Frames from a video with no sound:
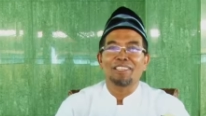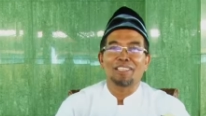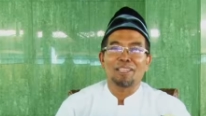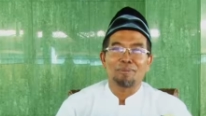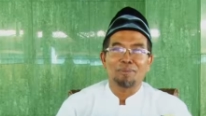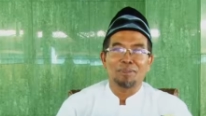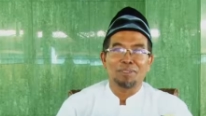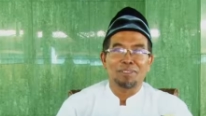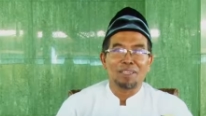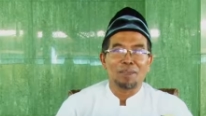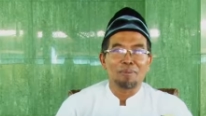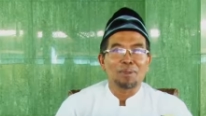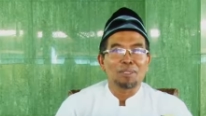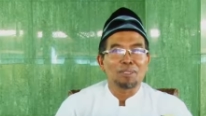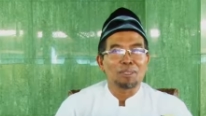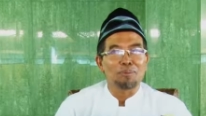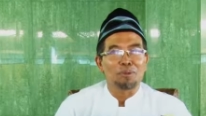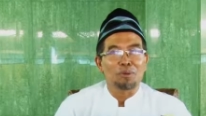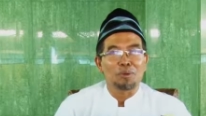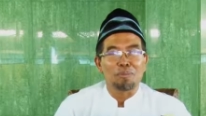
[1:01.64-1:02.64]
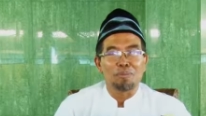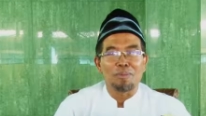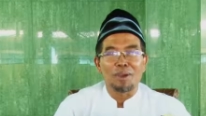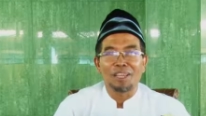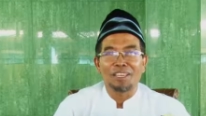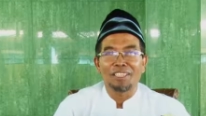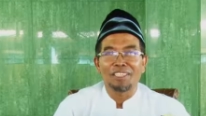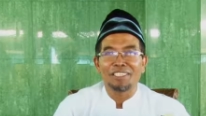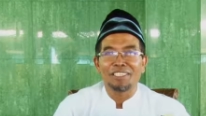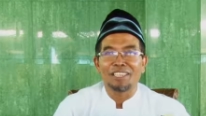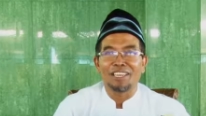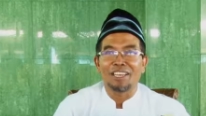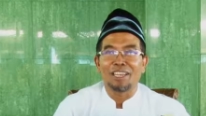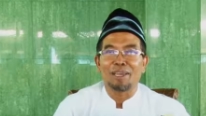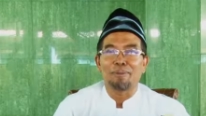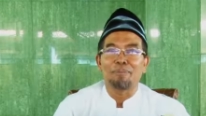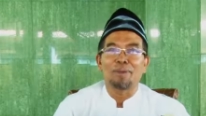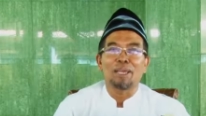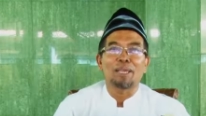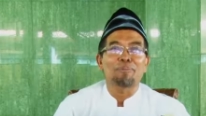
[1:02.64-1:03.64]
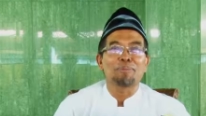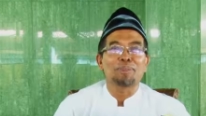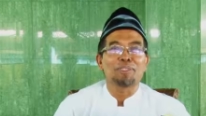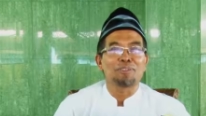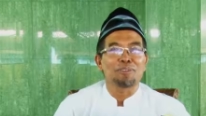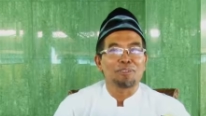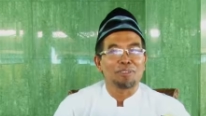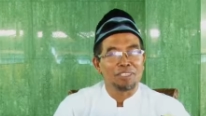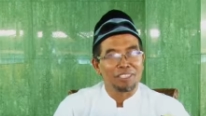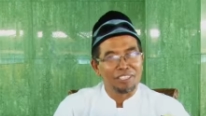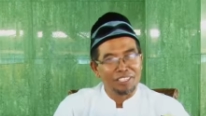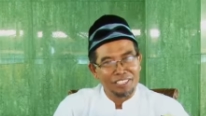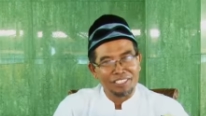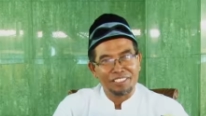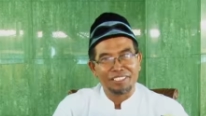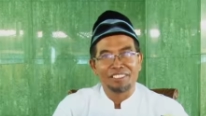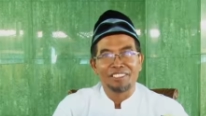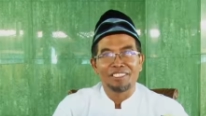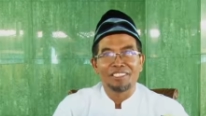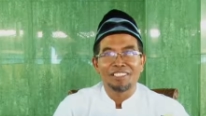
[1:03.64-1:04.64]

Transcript: kita bisa bertemu kembali dalam episode ini